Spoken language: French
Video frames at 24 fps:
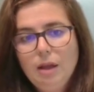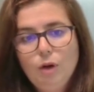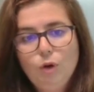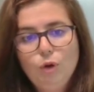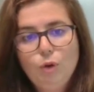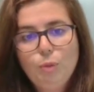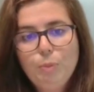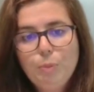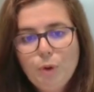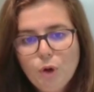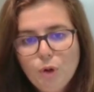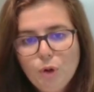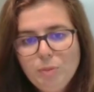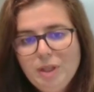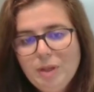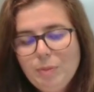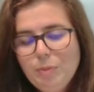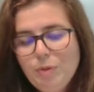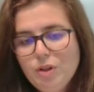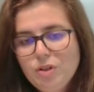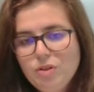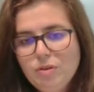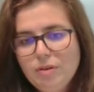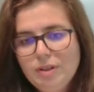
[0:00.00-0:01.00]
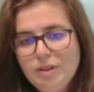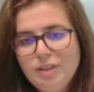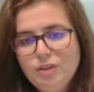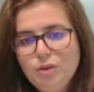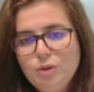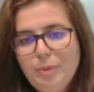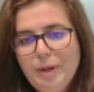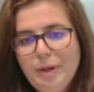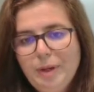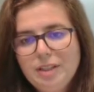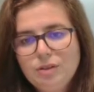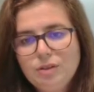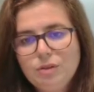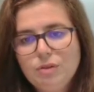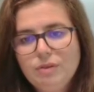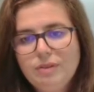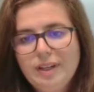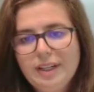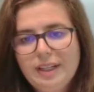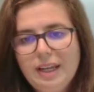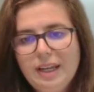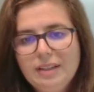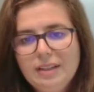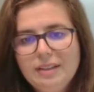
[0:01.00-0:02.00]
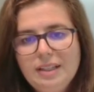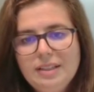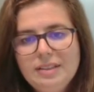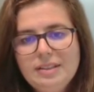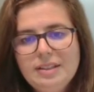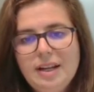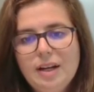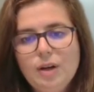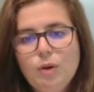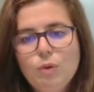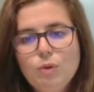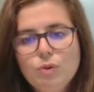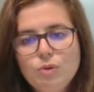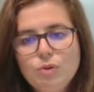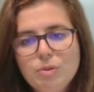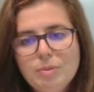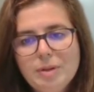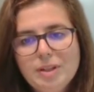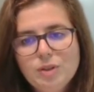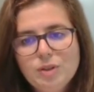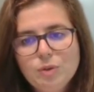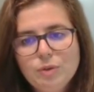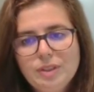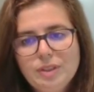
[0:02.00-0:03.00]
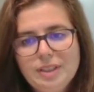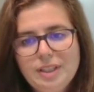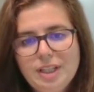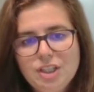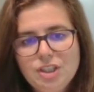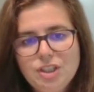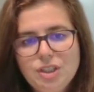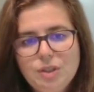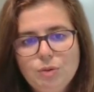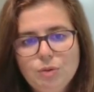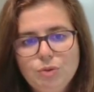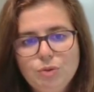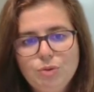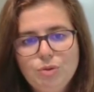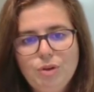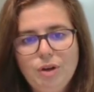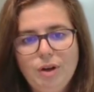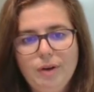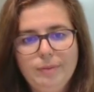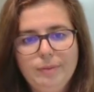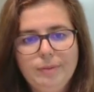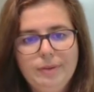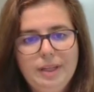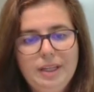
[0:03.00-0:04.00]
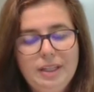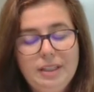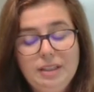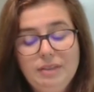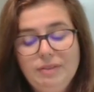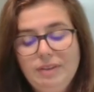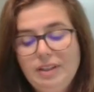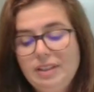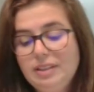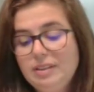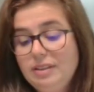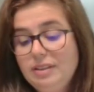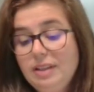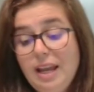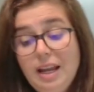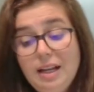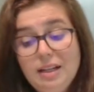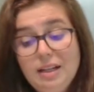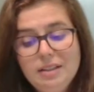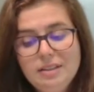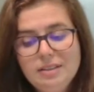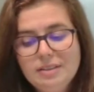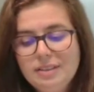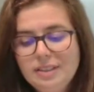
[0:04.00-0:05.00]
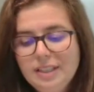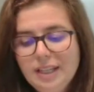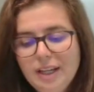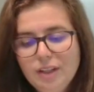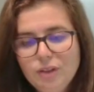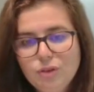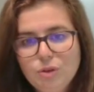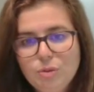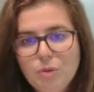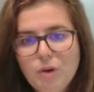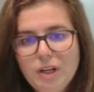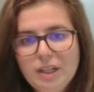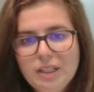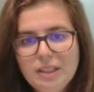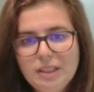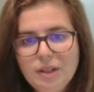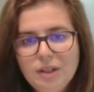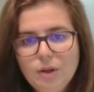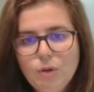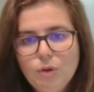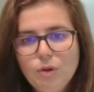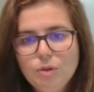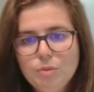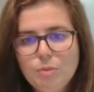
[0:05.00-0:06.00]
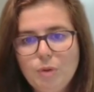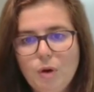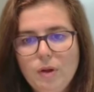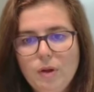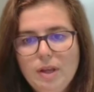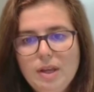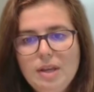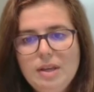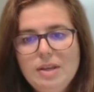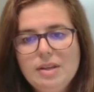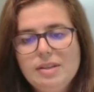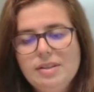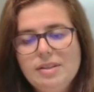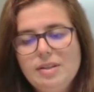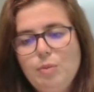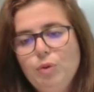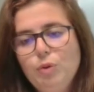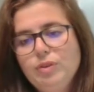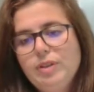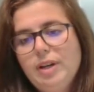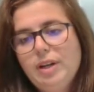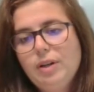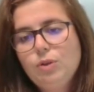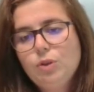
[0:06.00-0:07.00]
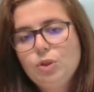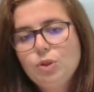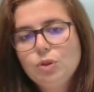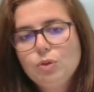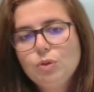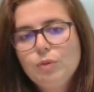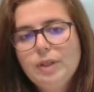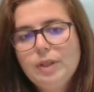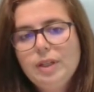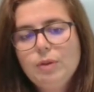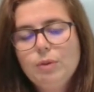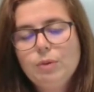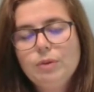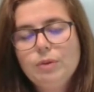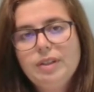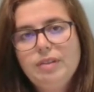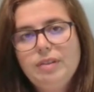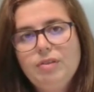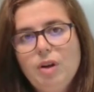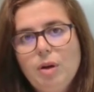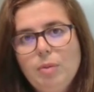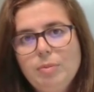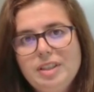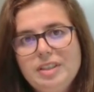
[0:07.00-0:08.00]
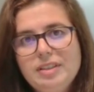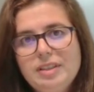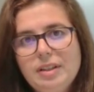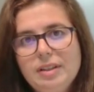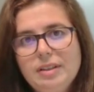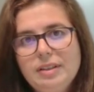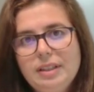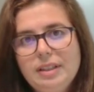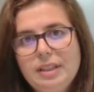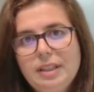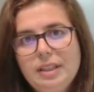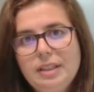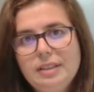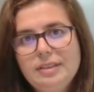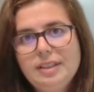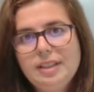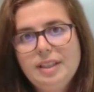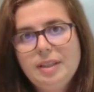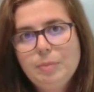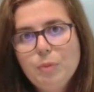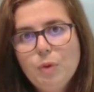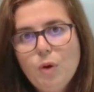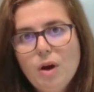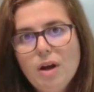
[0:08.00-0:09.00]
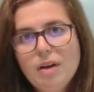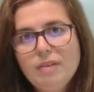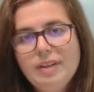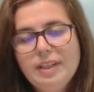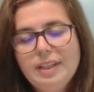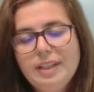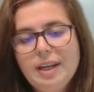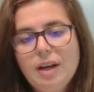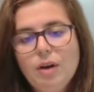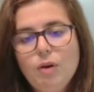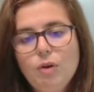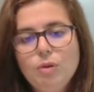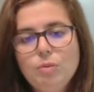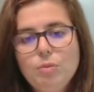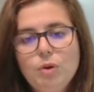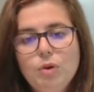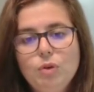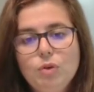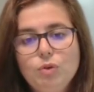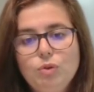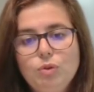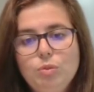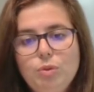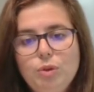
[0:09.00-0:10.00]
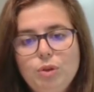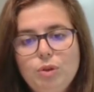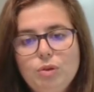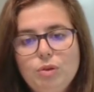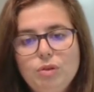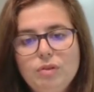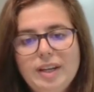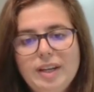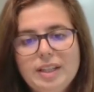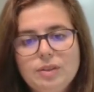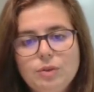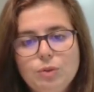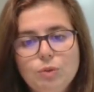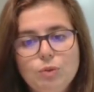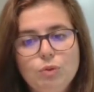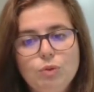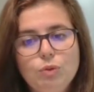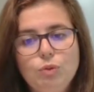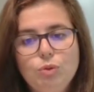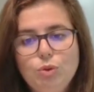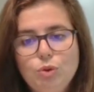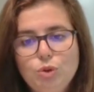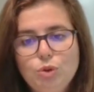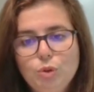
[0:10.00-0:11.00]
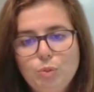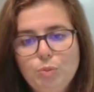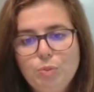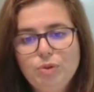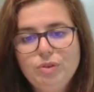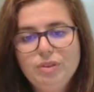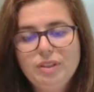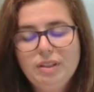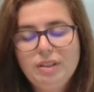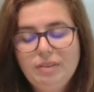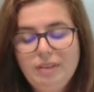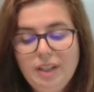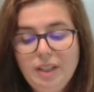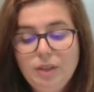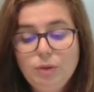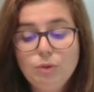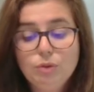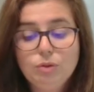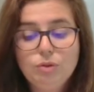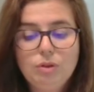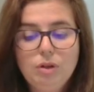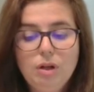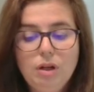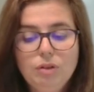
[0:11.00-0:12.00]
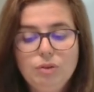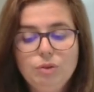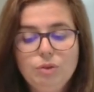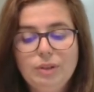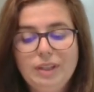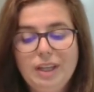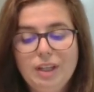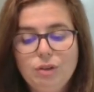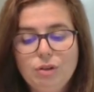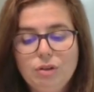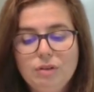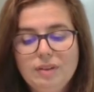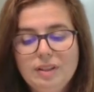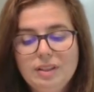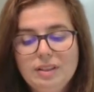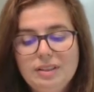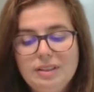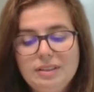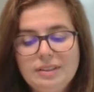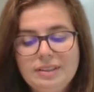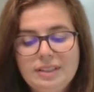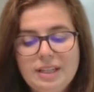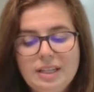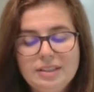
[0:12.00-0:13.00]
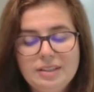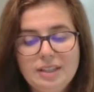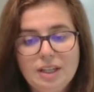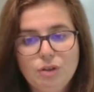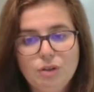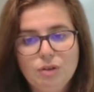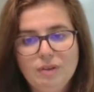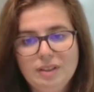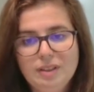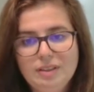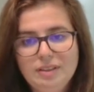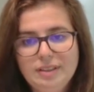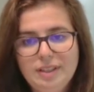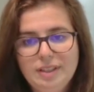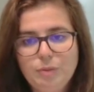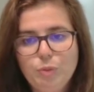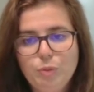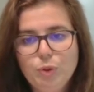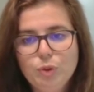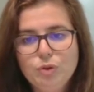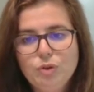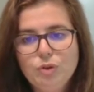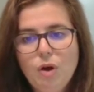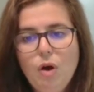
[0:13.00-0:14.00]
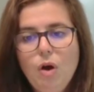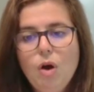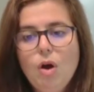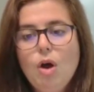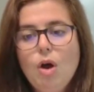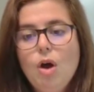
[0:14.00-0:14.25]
Le premier poste dans les OPEX qu'on va regarder, c'est la consommation d'énergie de l'onduleur et qui va, elle, directement être liée au rendement. C'est pour ça qu'aujourd'hui, on développe des, équipements avec un rendement en double conversion toujours plus élevé, donc de l'ordre de 96-97%